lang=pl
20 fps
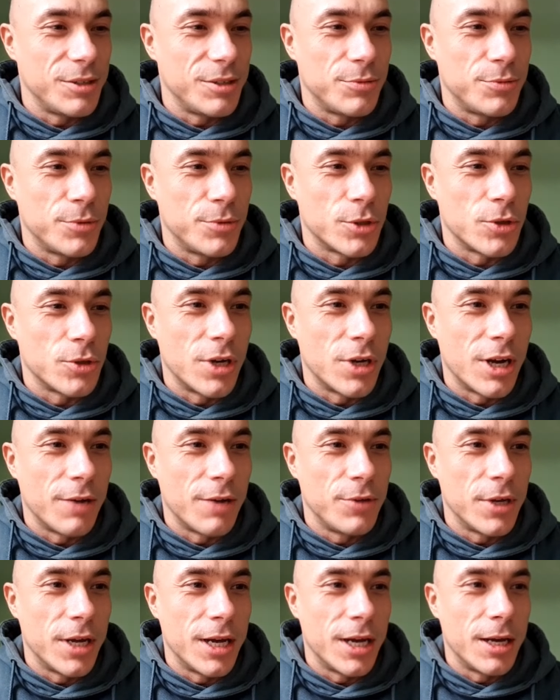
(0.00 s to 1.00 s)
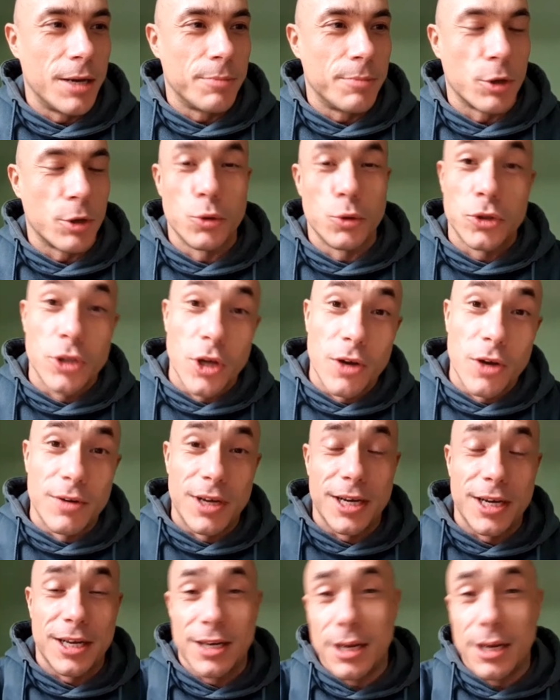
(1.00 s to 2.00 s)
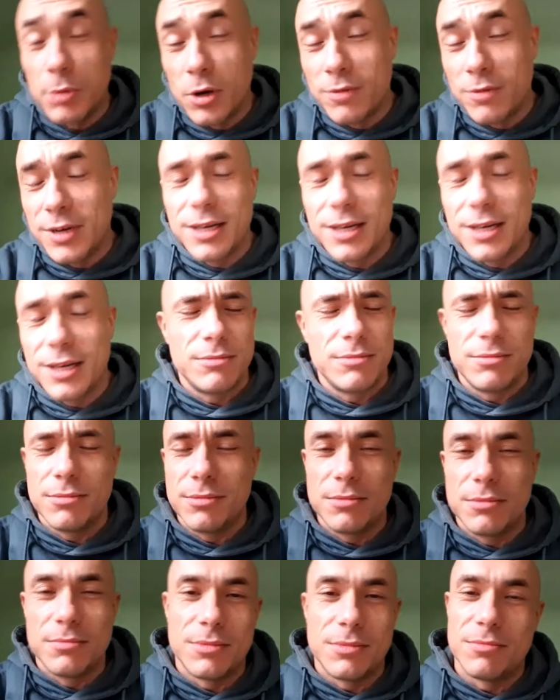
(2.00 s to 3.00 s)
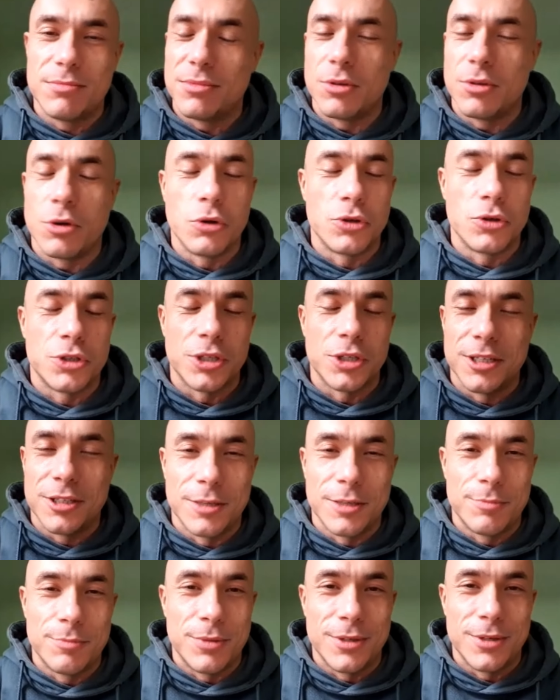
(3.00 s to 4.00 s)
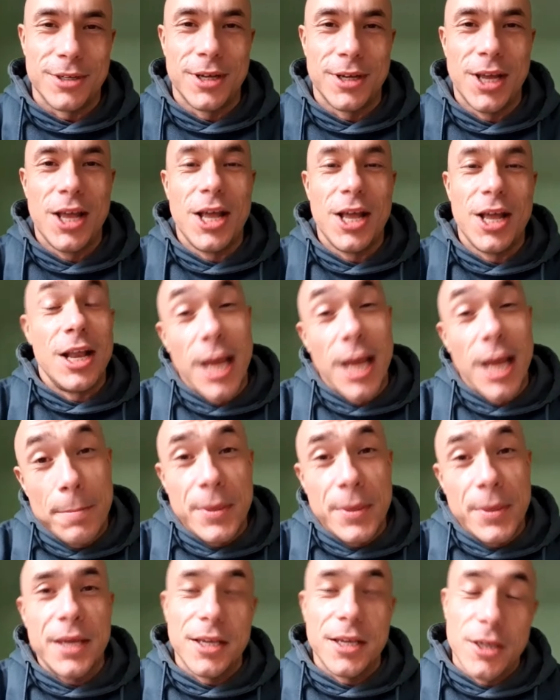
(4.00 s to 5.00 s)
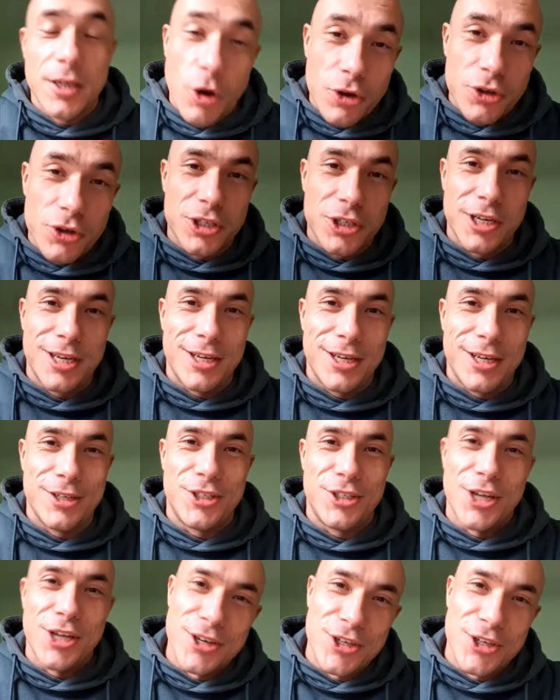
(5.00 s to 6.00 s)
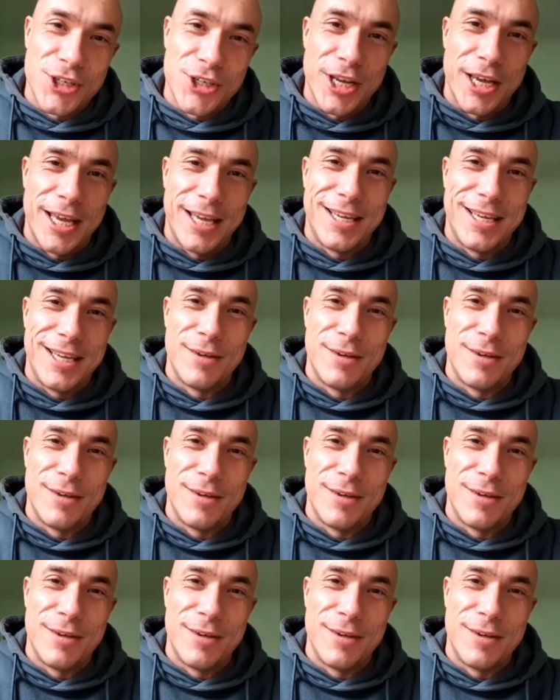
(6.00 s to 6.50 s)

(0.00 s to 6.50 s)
fotografia produktowa, reklamowa, różne typy, lepiej, gorzej, ciężej,